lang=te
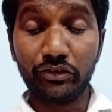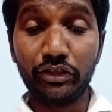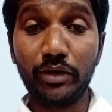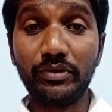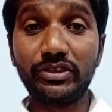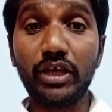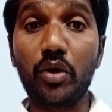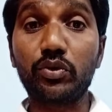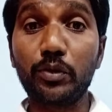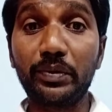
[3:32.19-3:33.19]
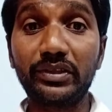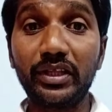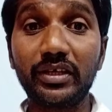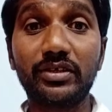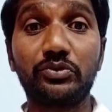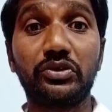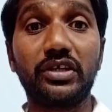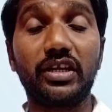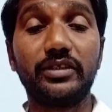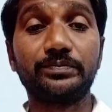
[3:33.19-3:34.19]
దేవుని సాకుడు ప్రత్యేకంగా
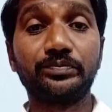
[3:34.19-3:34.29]
ఉండాలి